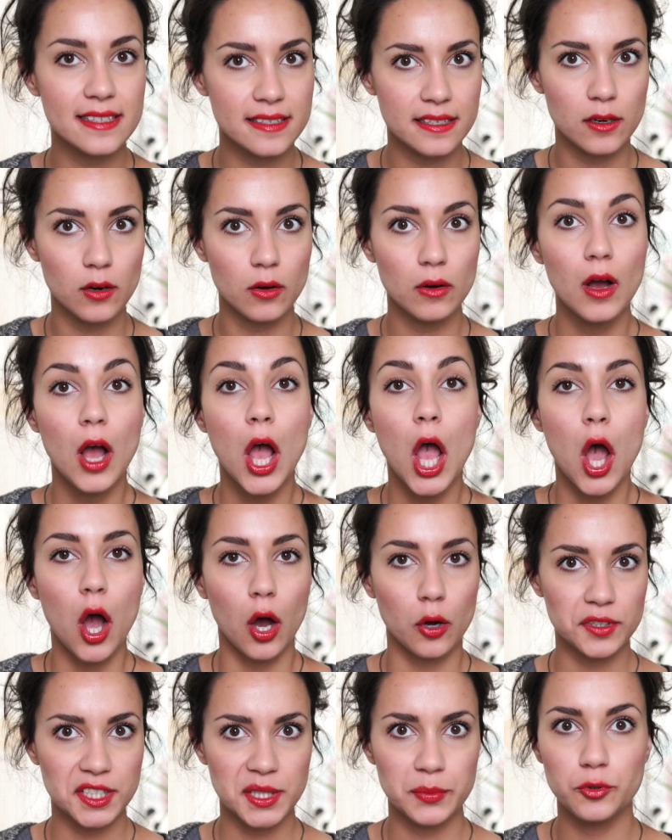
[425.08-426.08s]
excellent
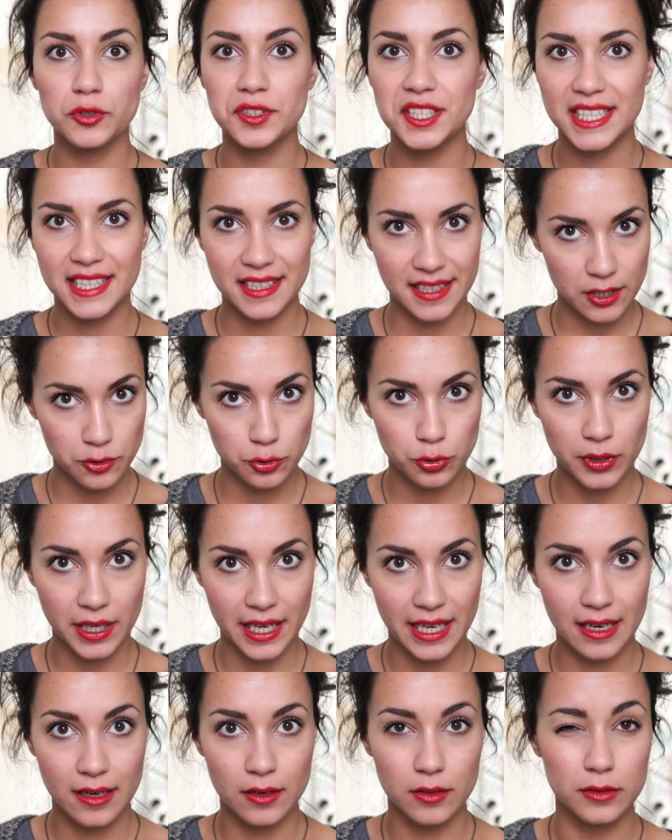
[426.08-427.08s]
antibiotiques
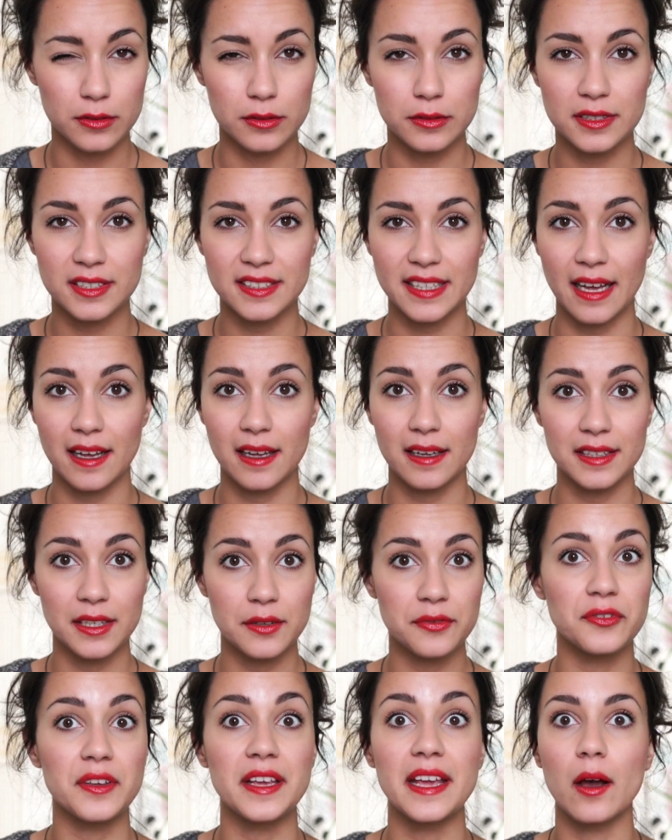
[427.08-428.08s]
naturel, euh, ça a un
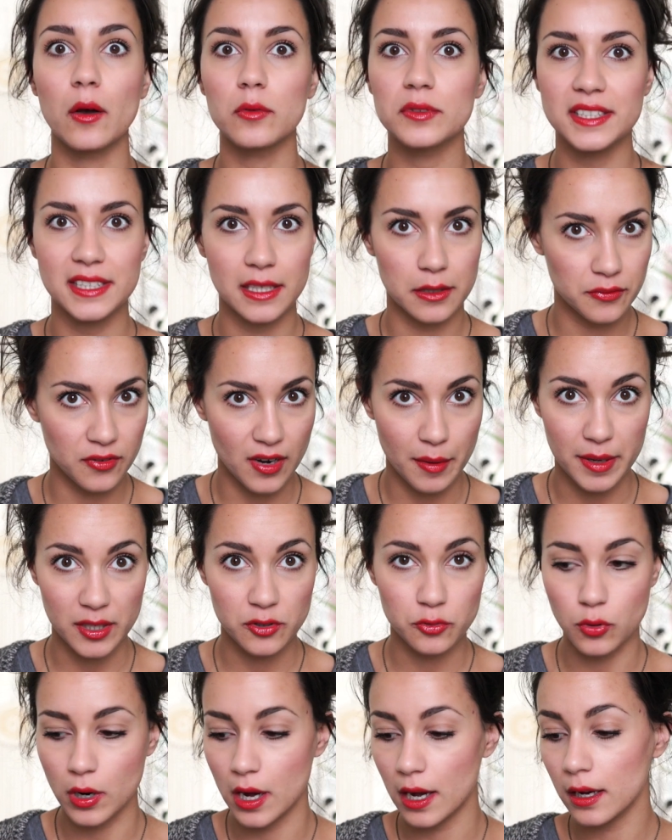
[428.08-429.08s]
effet
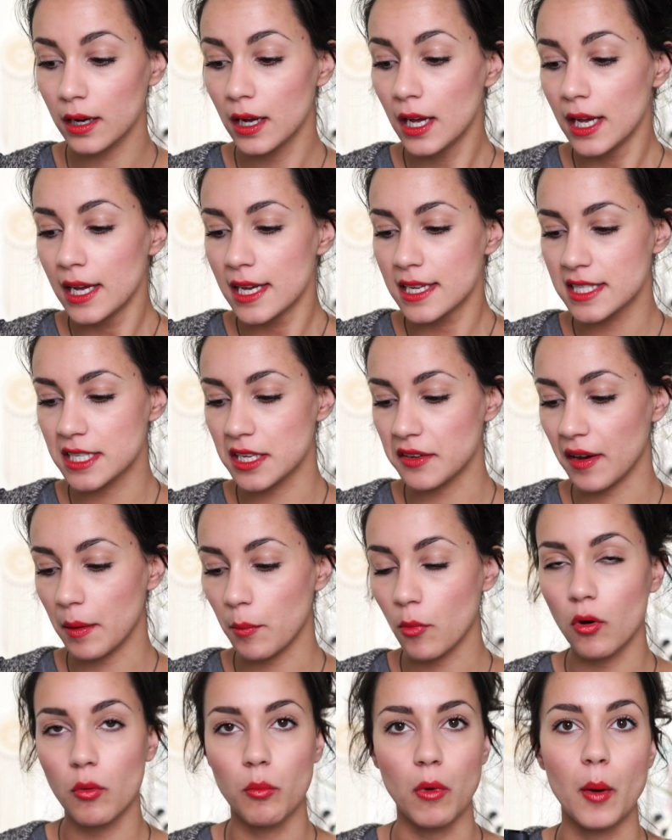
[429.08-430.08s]
anti-inflammatoire. C'est
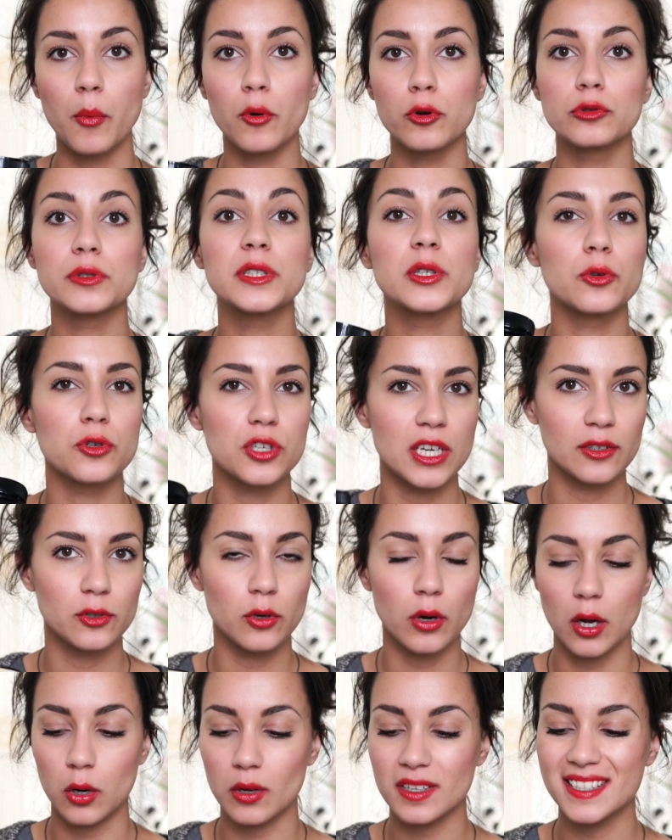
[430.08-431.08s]
vraiment un produit que
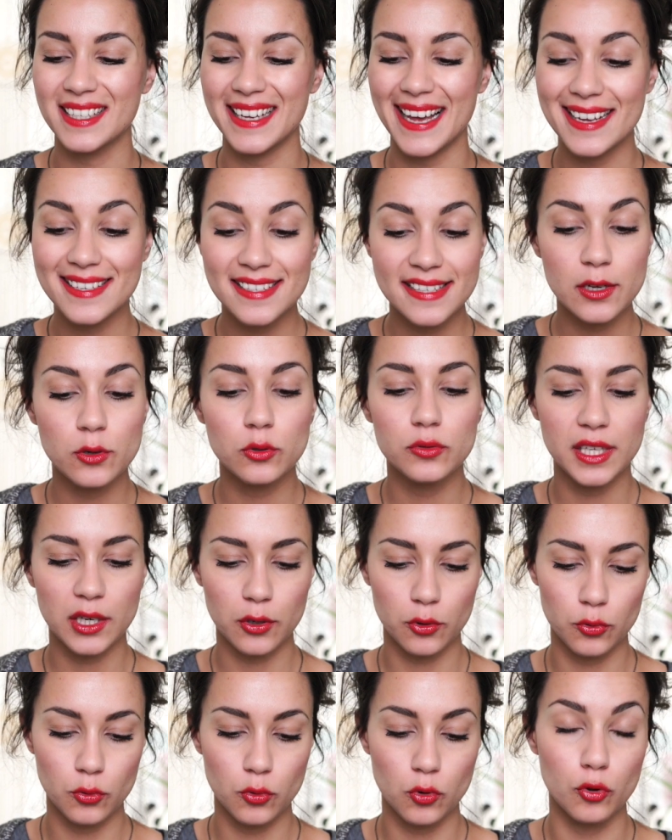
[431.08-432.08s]
j'adore. Alors c'est assez
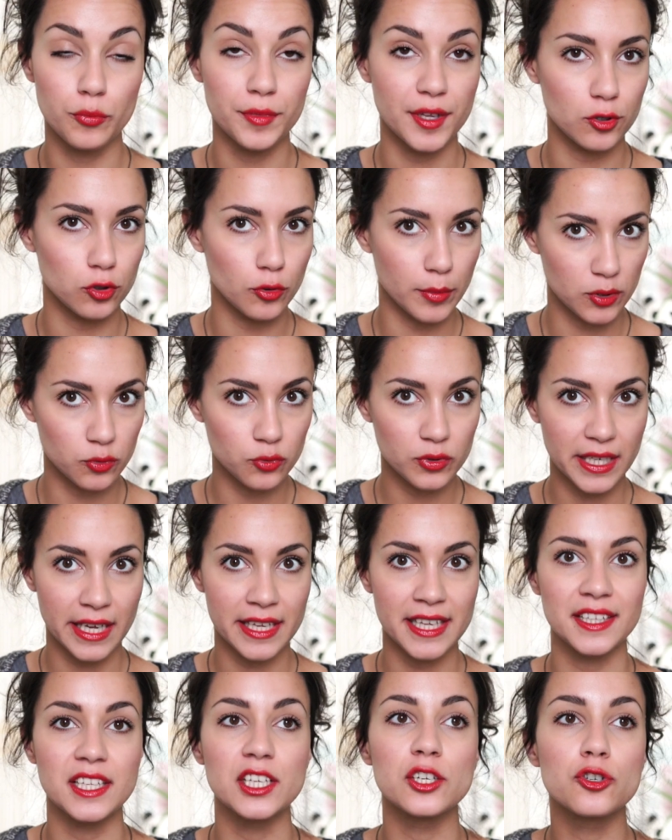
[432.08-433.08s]
onéreux le miel de
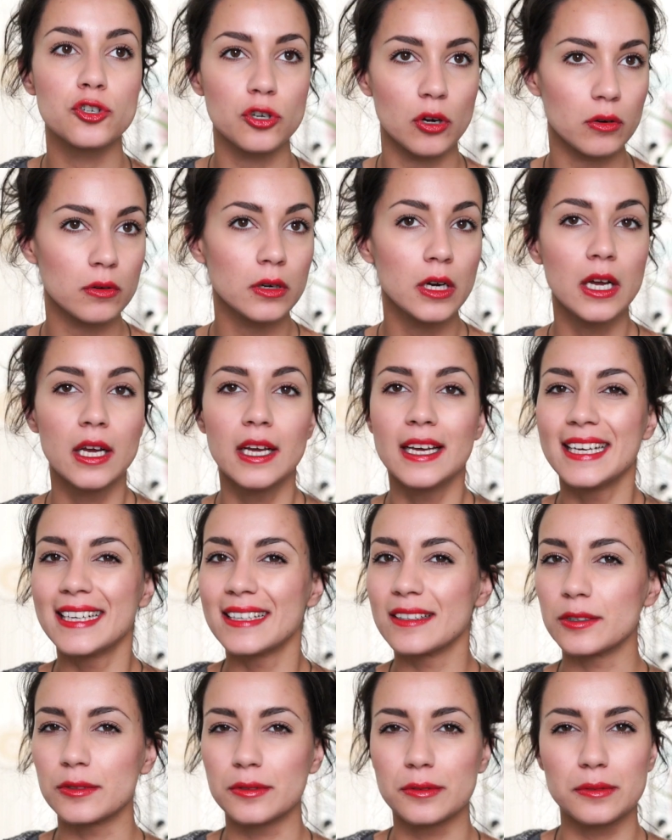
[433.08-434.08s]
Manuka. Il y a des gens
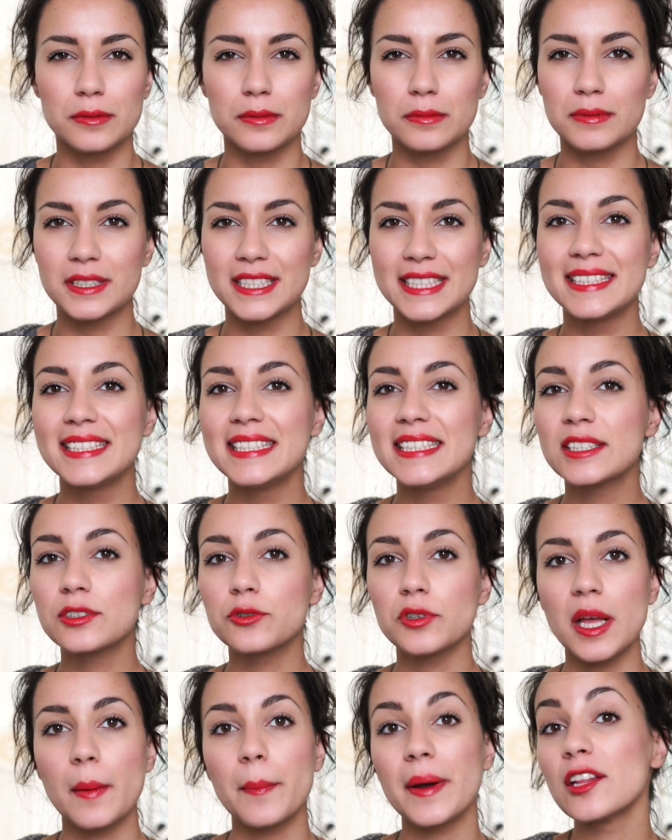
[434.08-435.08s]
euh, qui disent
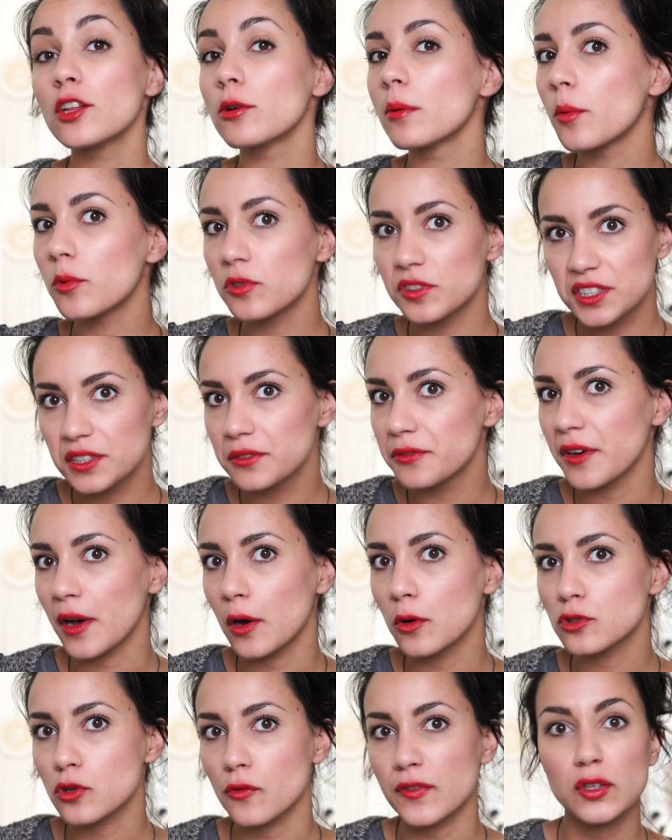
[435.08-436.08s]
qu'il n'y a pas énormément de
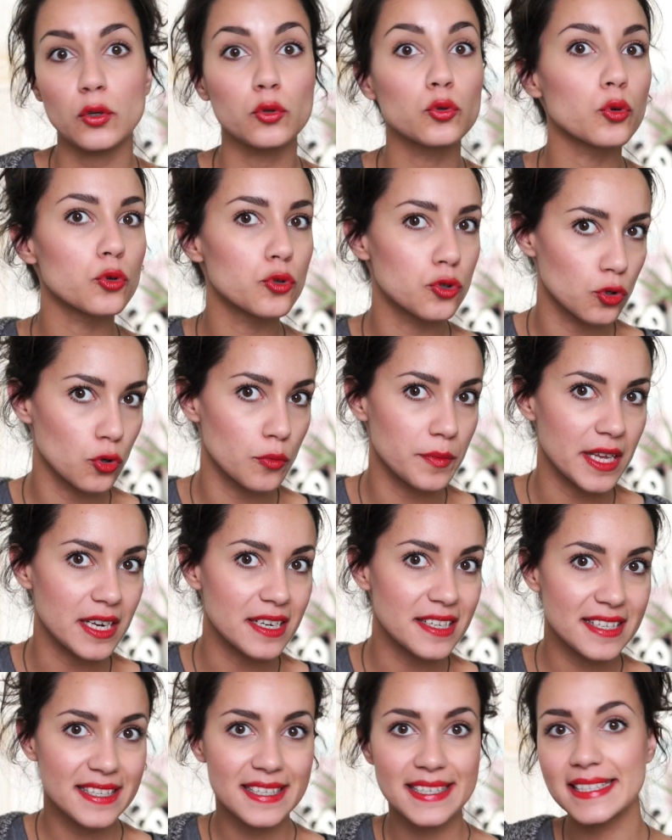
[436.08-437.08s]
différence en fait entre ce
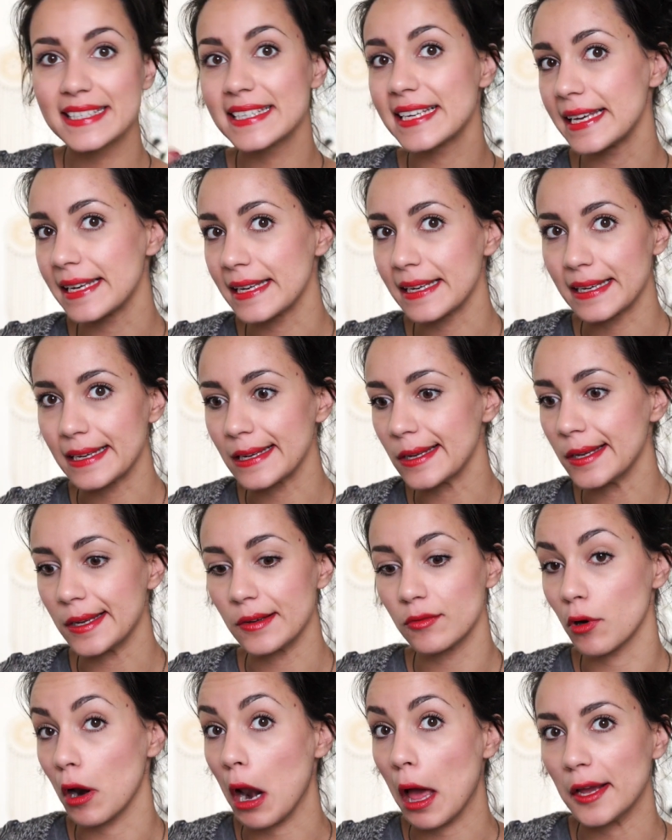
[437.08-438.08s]
miel-ci
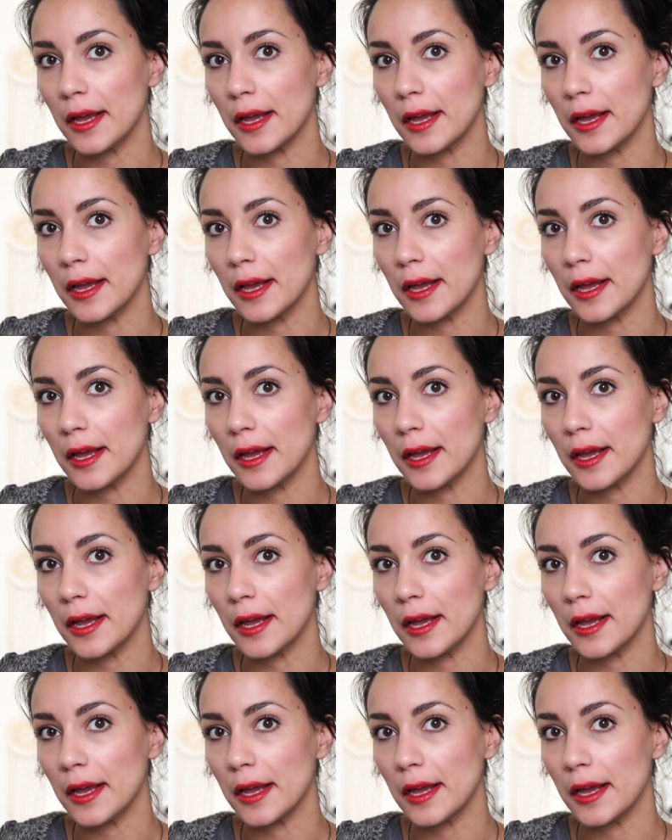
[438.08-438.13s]
et